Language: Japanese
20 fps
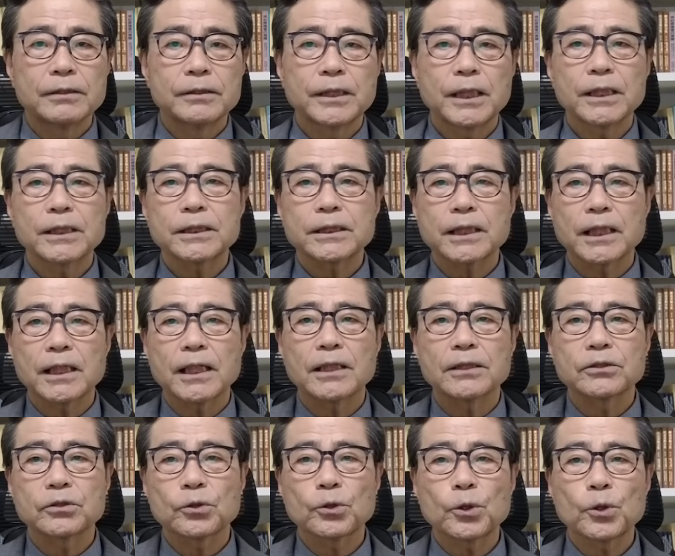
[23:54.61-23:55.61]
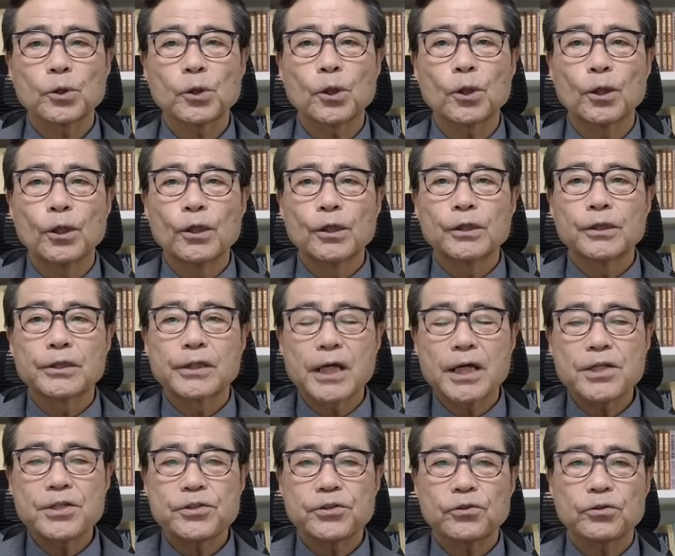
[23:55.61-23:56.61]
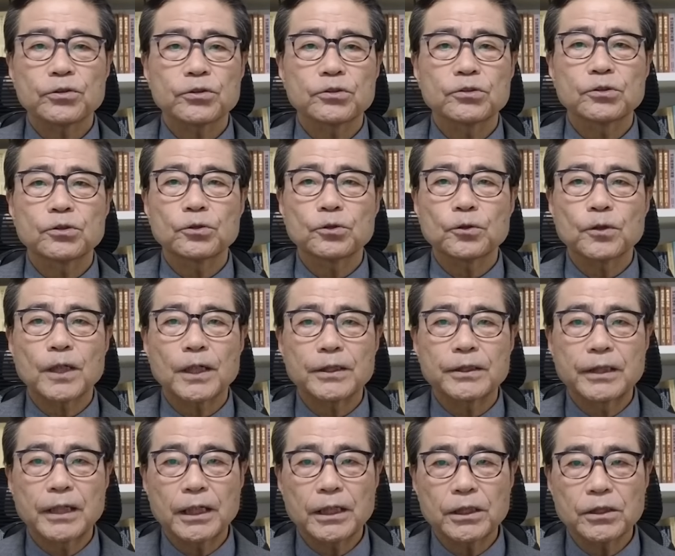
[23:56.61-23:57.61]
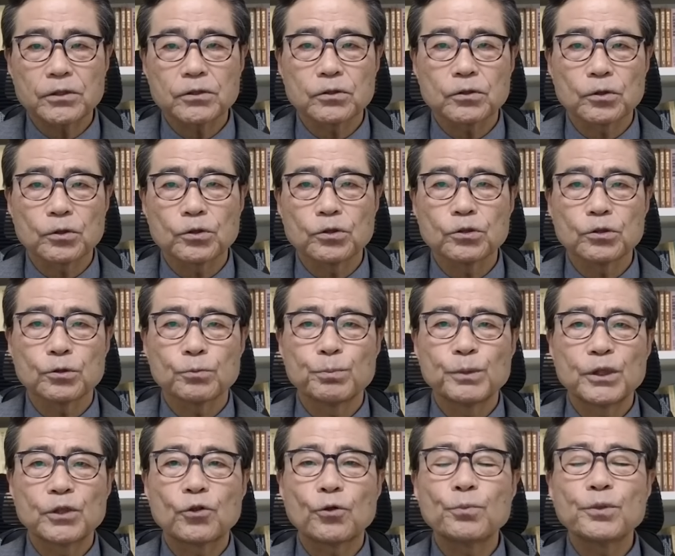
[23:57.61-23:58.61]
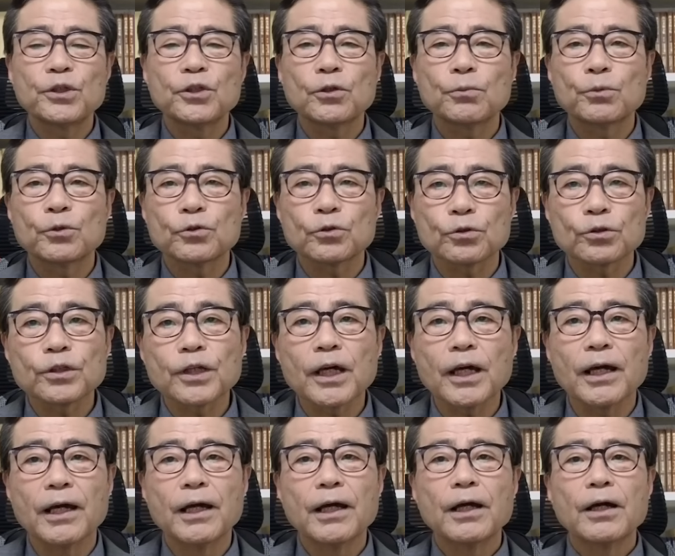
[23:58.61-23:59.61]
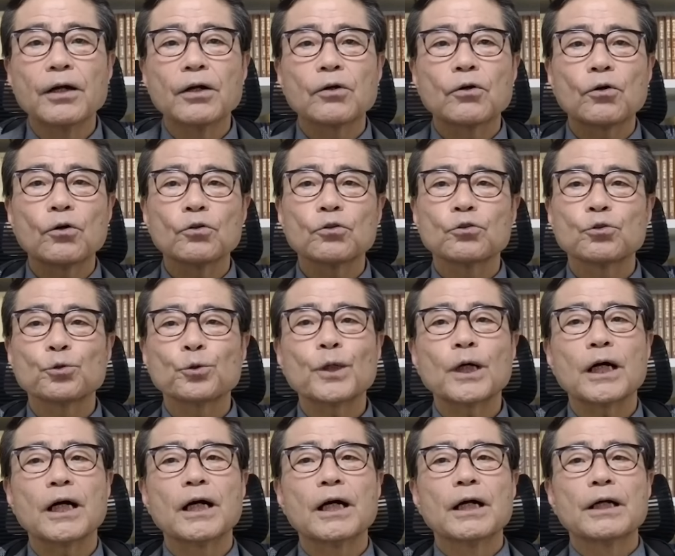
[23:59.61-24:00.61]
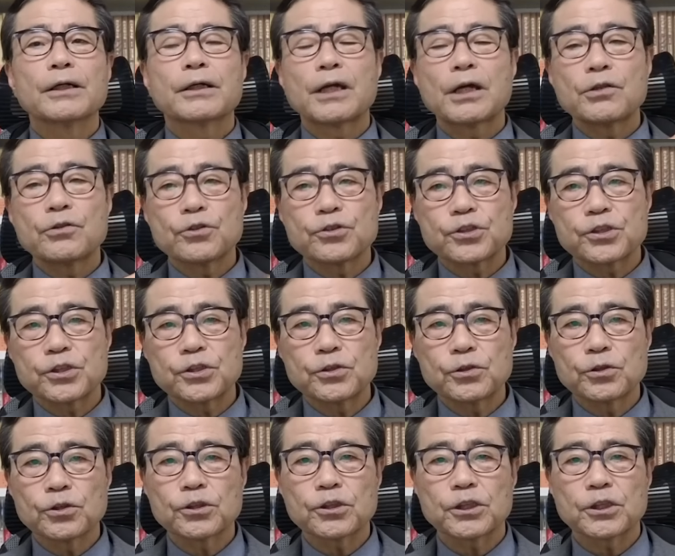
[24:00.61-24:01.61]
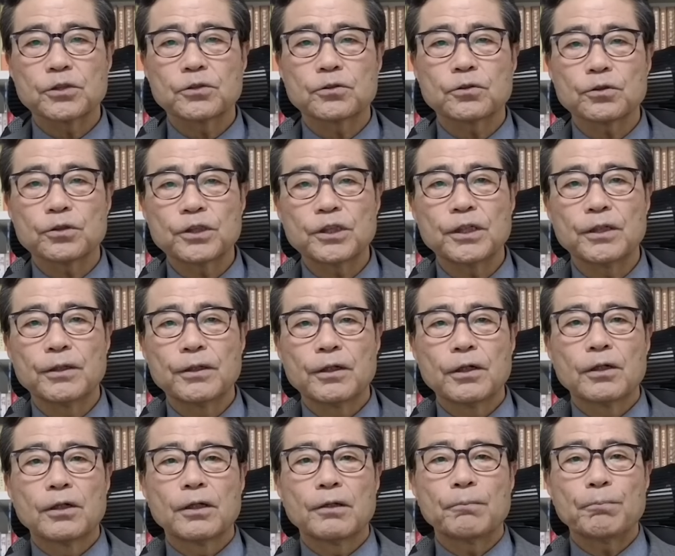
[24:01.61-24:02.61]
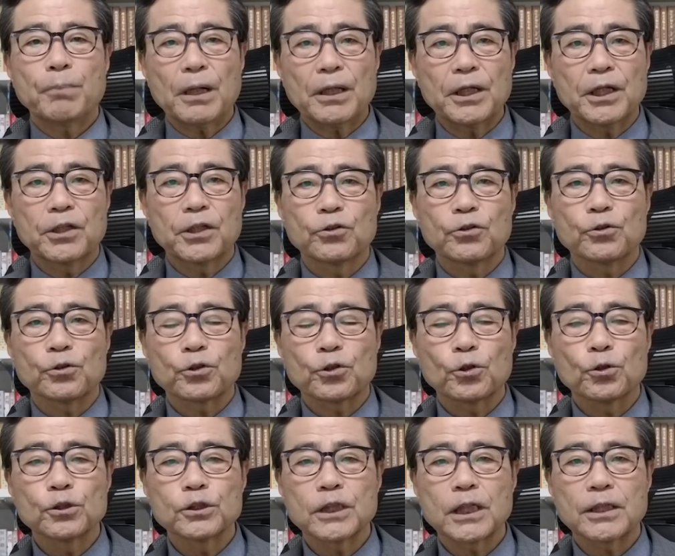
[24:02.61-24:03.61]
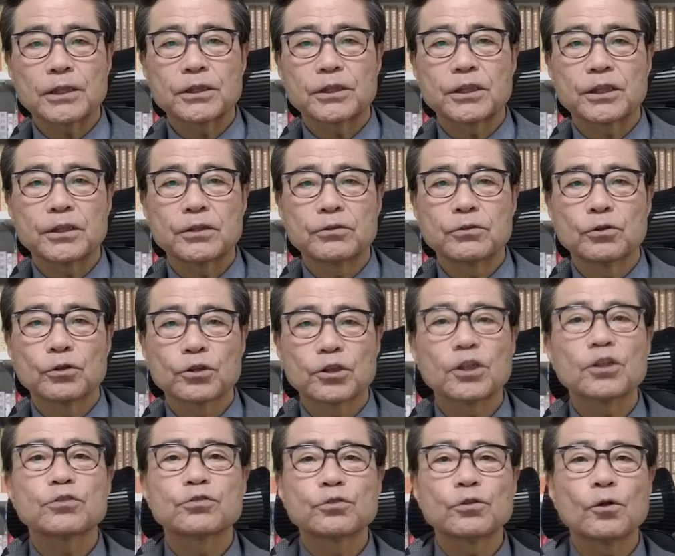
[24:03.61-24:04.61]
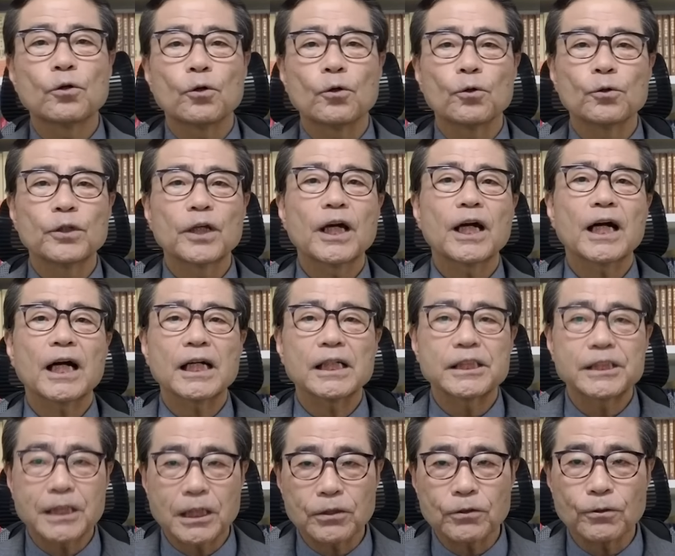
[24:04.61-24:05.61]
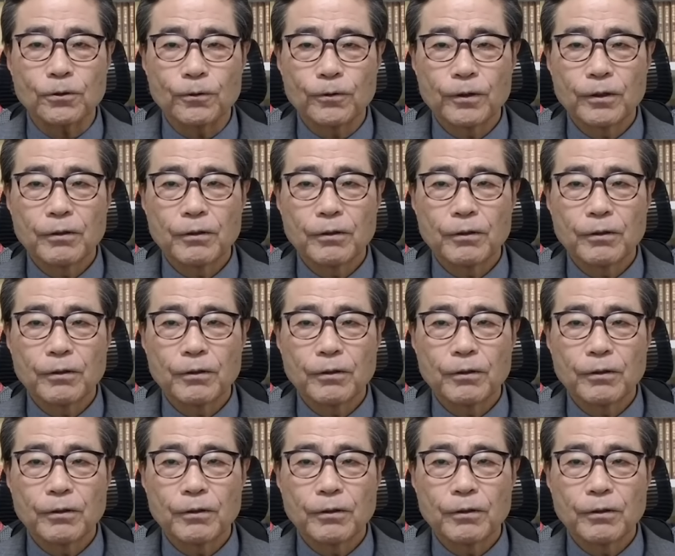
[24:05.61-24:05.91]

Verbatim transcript: ですから、それを原資とすることができるという見込みのもとで、今度は県の信用金庫にパドの協賛金の寄付をお願いしたと。